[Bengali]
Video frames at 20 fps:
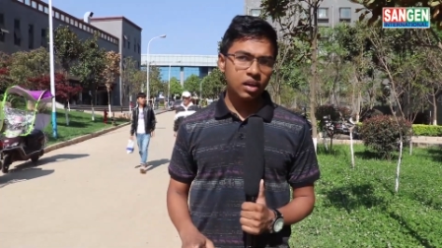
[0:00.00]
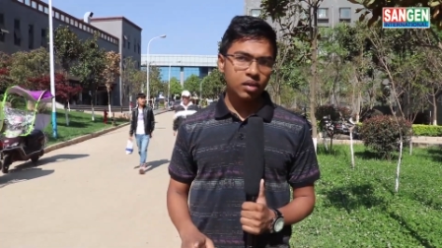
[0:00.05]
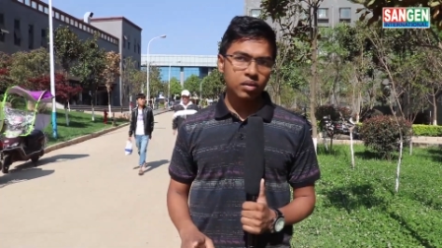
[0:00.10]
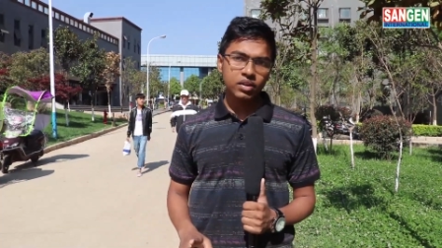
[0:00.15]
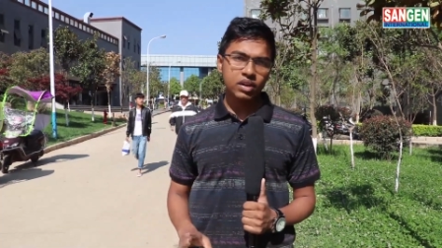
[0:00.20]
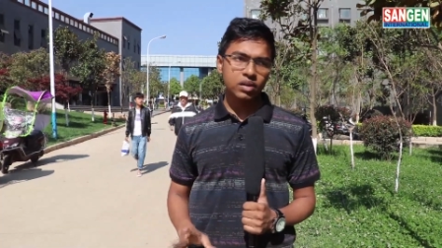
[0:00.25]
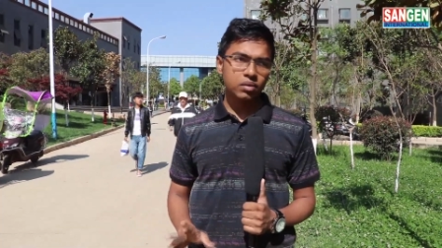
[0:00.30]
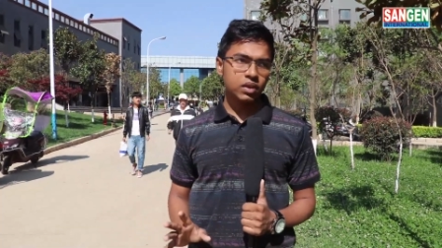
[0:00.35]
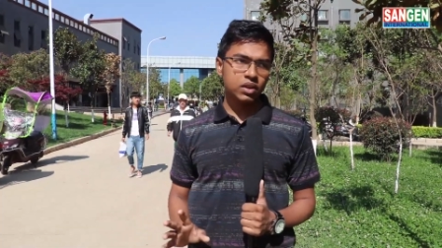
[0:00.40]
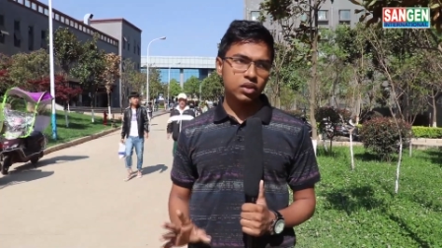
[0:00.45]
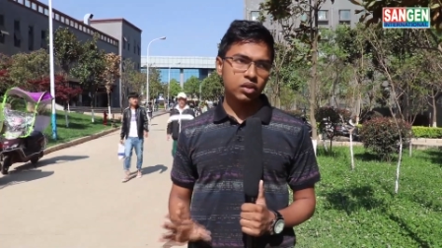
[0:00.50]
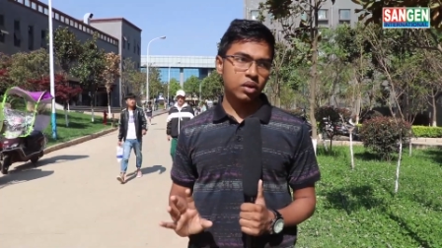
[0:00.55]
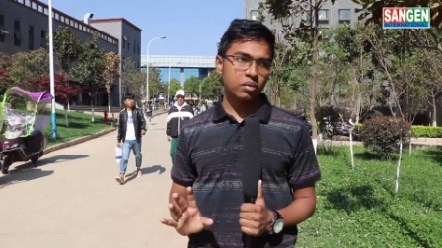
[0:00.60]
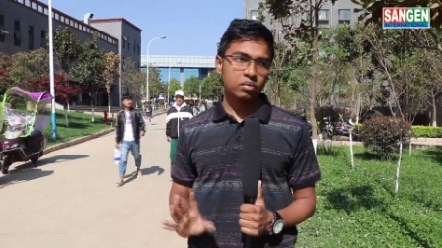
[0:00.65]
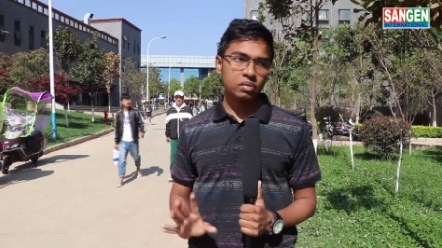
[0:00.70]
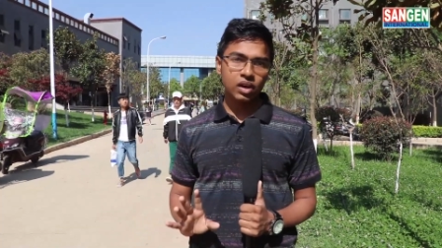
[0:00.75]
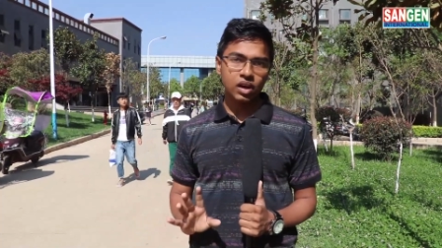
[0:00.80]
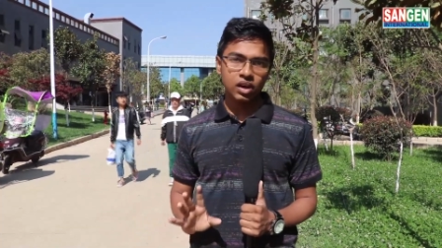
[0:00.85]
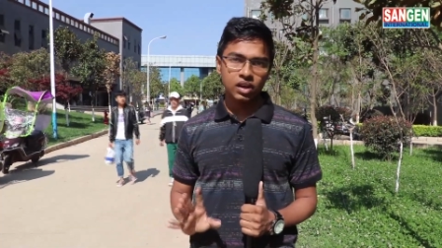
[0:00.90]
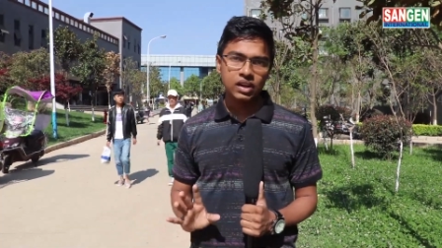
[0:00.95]
আমাদের ভেতরে
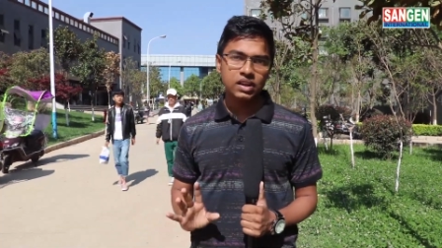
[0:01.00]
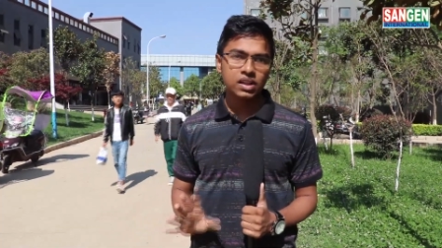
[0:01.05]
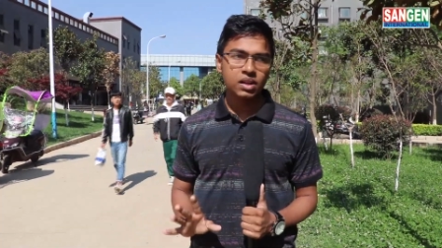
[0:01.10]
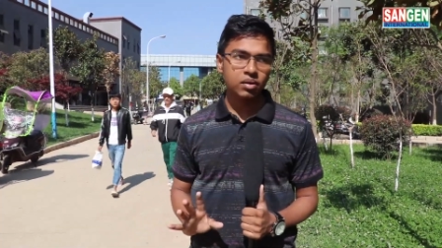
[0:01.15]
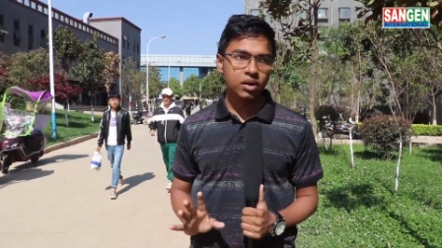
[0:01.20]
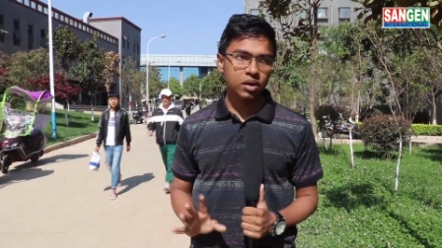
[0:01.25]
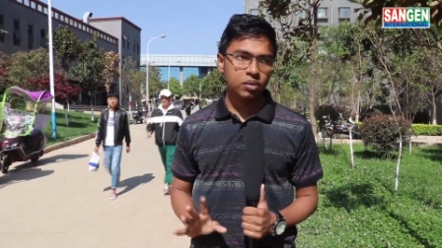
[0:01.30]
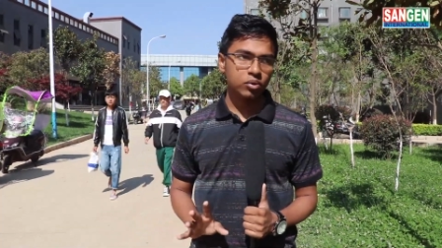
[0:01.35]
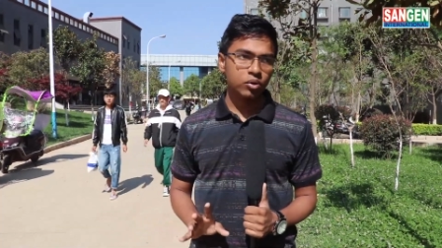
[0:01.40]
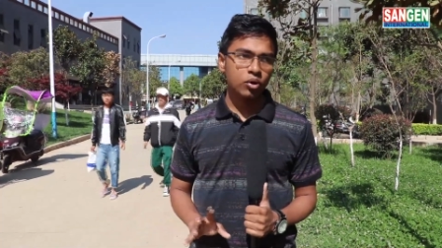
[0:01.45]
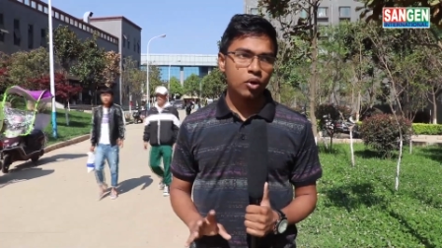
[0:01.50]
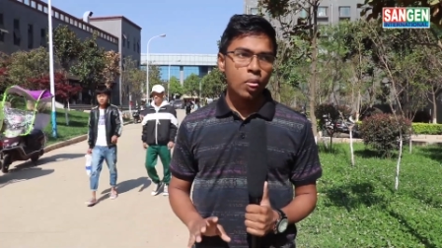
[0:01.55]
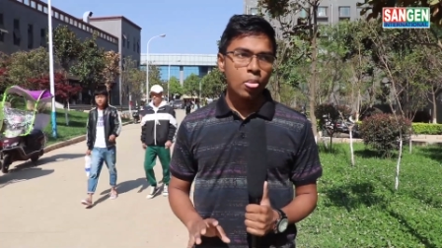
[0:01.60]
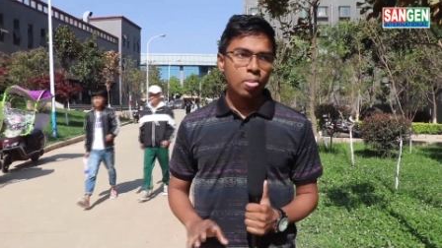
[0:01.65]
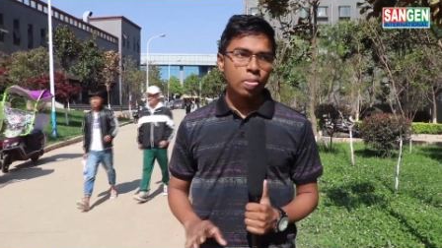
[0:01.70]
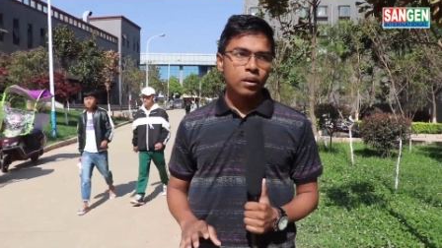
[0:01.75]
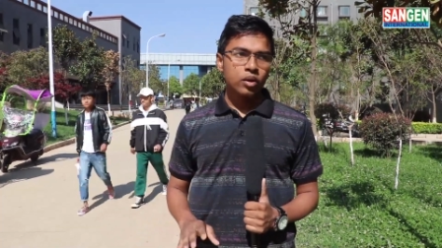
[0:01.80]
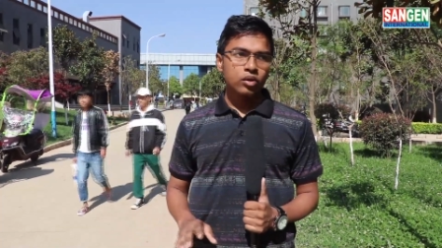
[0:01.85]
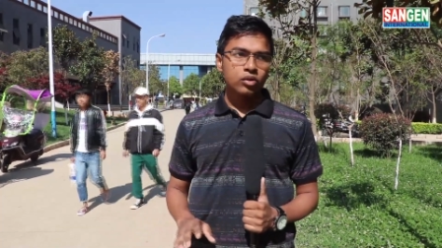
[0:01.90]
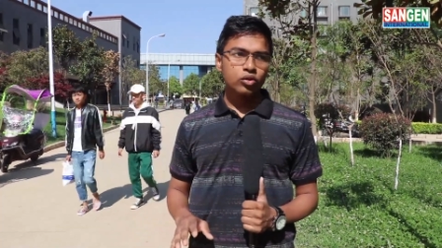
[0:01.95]
আমরা নিতে পারবো
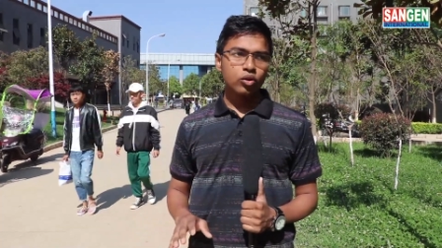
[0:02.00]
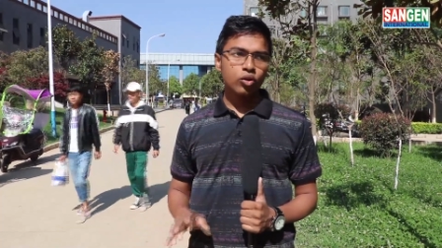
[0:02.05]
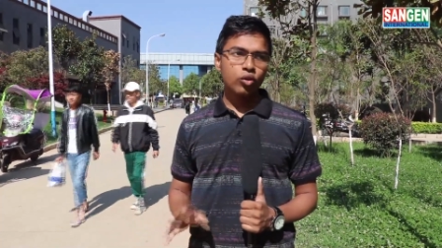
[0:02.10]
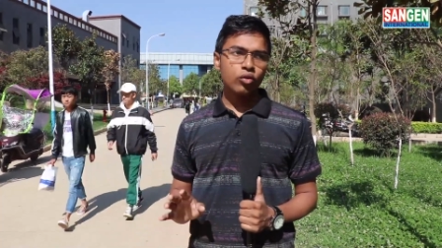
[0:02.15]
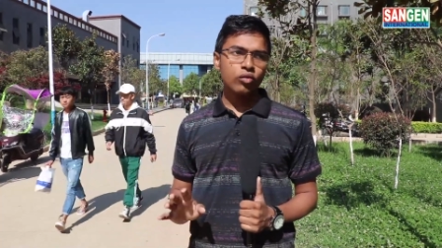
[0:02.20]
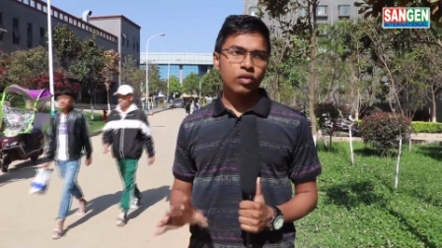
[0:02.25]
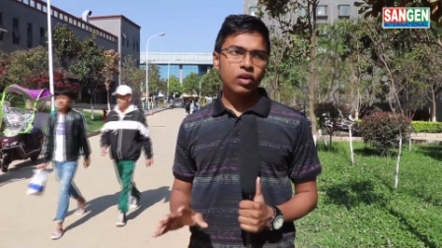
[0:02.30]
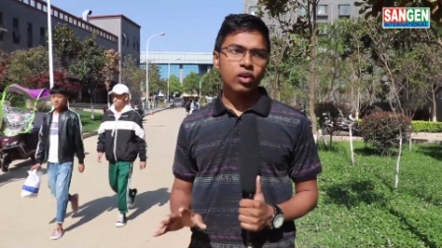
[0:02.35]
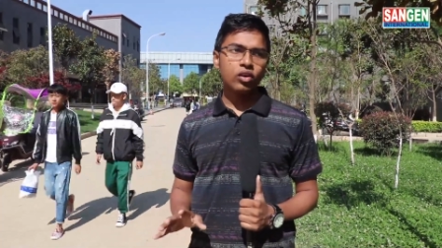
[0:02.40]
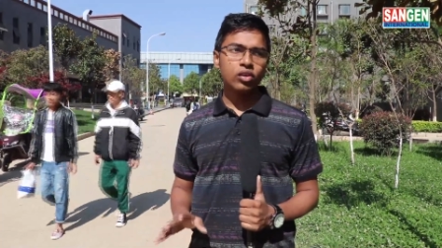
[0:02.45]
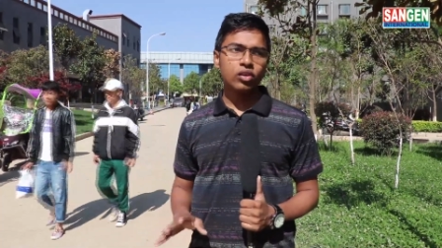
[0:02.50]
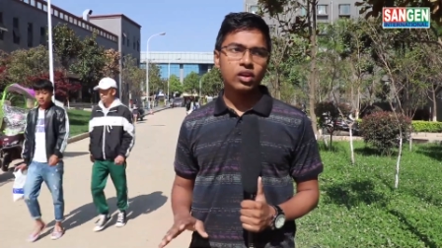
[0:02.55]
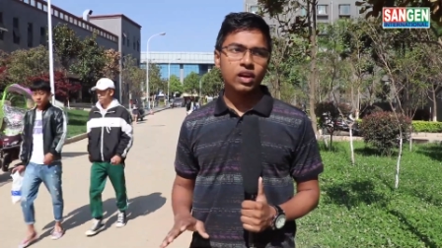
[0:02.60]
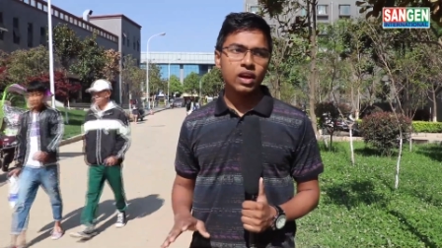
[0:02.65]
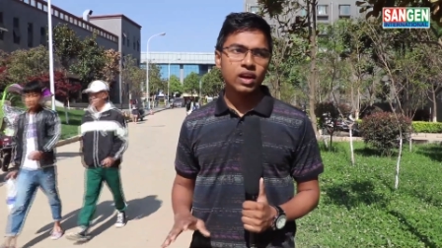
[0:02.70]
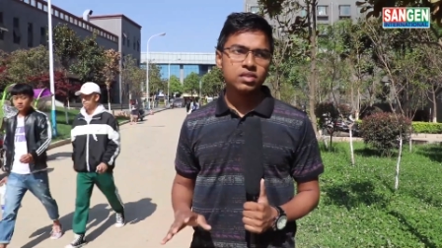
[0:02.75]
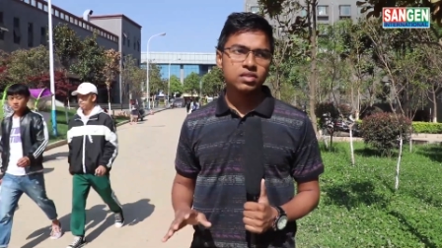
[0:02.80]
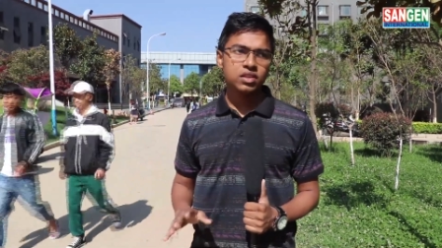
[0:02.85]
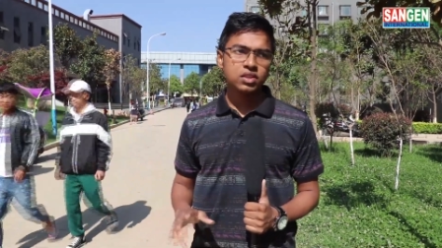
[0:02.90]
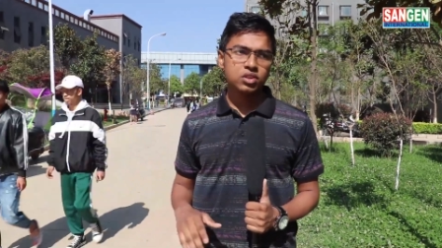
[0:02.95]
তো ওভারঅল
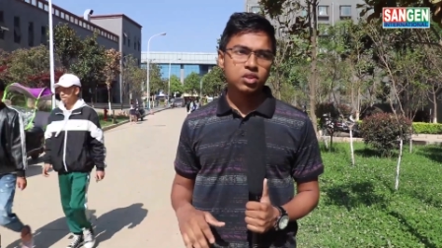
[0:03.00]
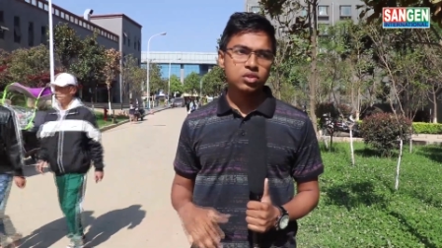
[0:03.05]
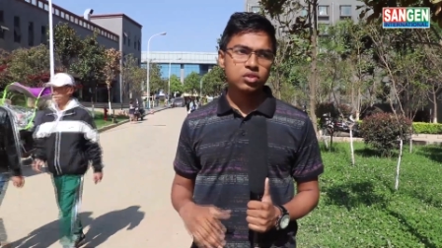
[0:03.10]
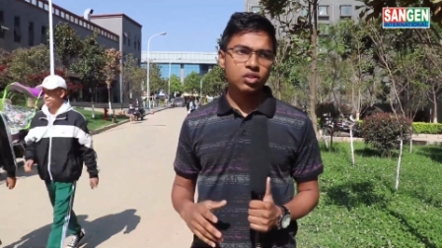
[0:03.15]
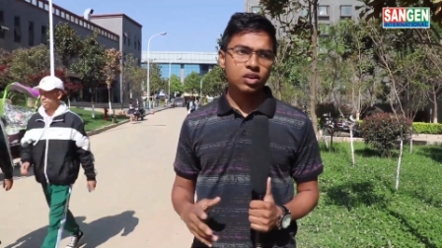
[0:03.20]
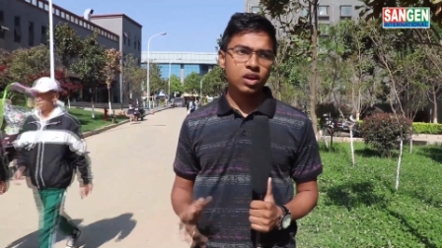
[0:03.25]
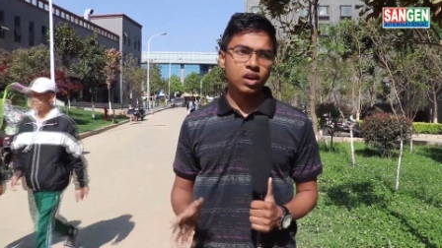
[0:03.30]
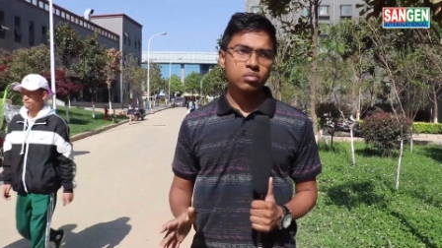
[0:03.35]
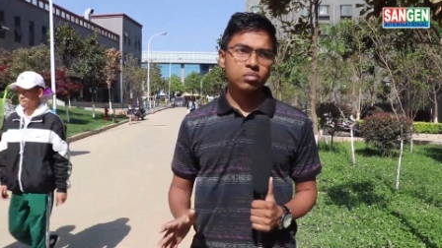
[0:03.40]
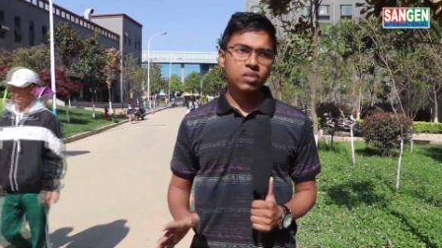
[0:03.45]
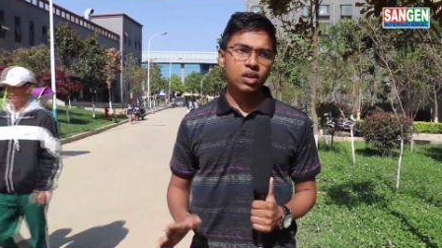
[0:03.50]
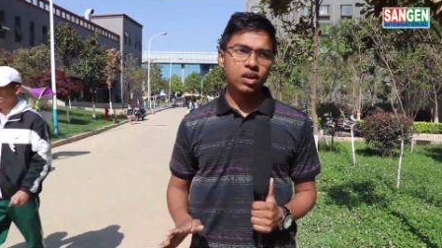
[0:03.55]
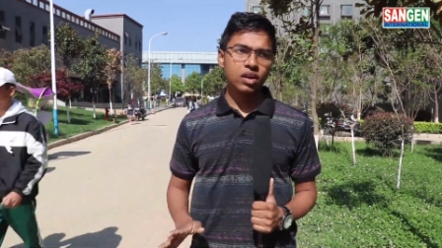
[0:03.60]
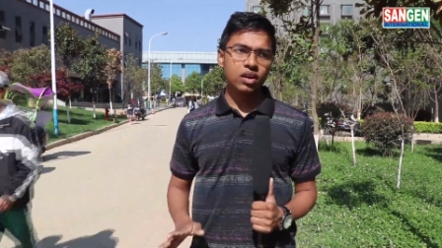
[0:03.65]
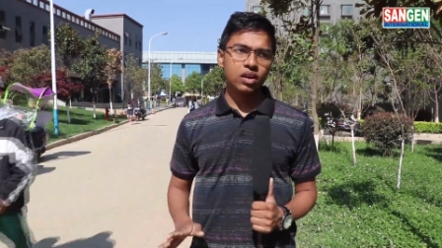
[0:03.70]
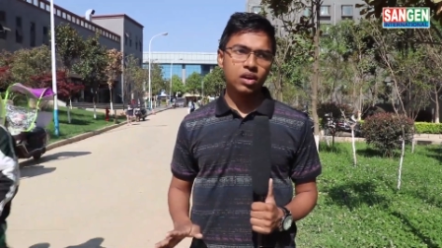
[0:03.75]
এই সিচুয়েশনে আমরা